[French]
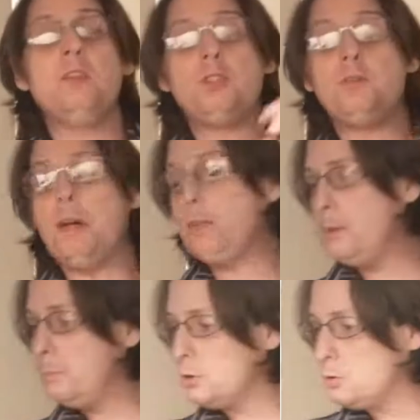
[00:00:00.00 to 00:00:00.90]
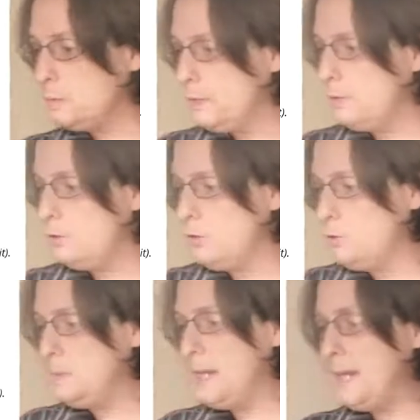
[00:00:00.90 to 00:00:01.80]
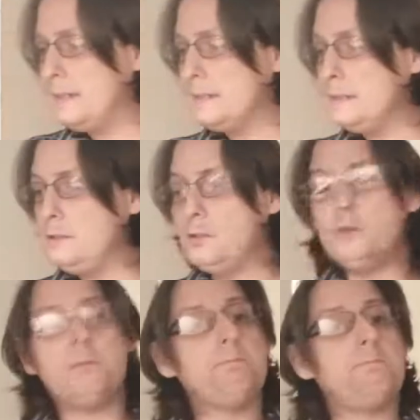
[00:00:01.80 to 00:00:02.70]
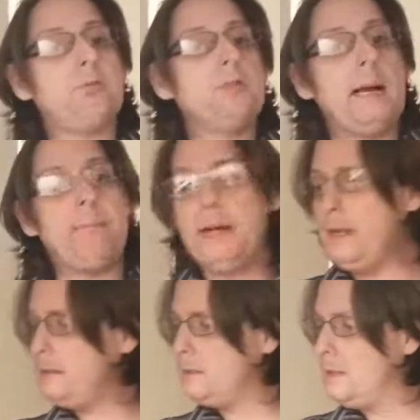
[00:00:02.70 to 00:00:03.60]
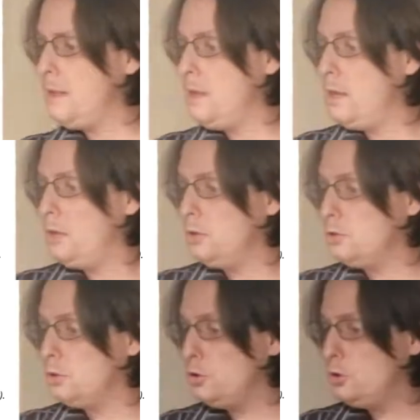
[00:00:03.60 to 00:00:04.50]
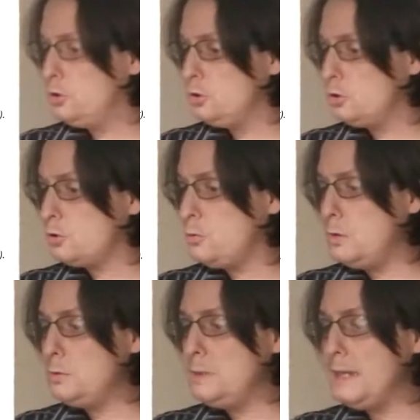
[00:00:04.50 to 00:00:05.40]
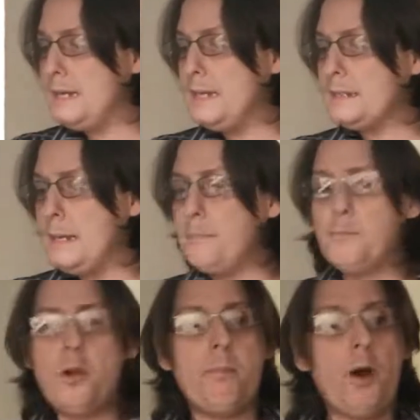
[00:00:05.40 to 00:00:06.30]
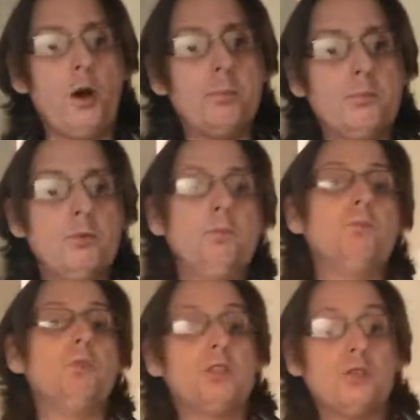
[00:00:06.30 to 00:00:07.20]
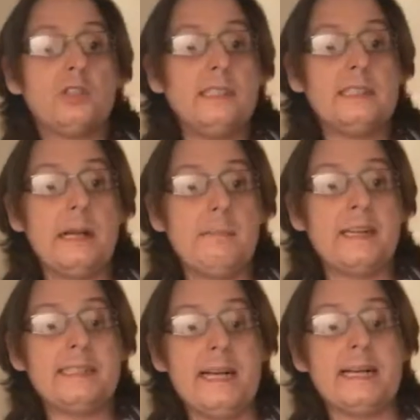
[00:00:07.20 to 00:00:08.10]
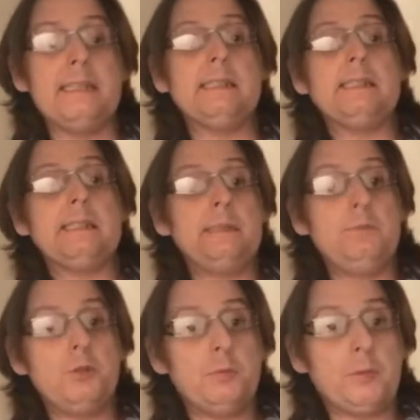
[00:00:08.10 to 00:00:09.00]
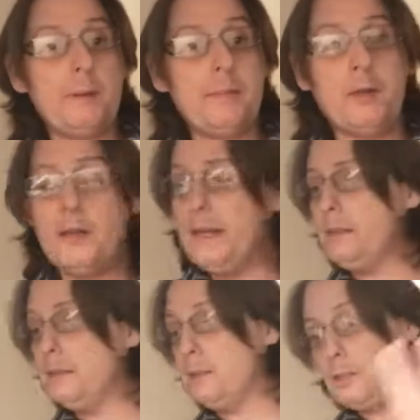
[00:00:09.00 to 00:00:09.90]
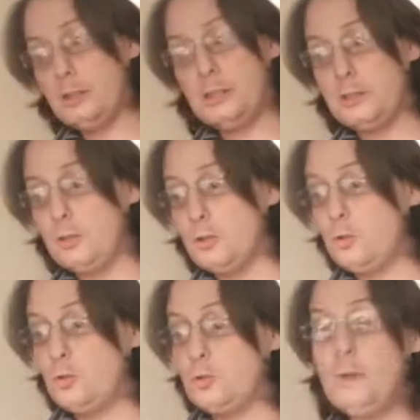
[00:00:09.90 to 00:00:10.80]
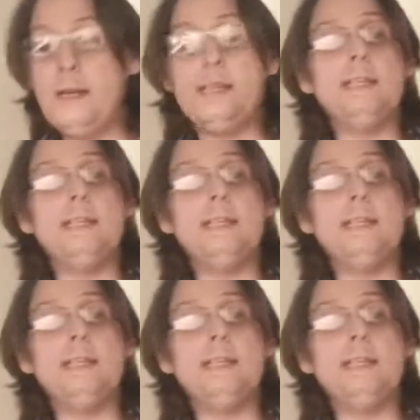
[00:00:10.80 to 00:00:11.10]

Tu vas avoir besoin d'une cuillère à thé de poudre à pâte, de 3 cuillères à table de beurre mou. Moi, j'utilise la margarine, c'est mieux pour ma vedette. Chacun son choix.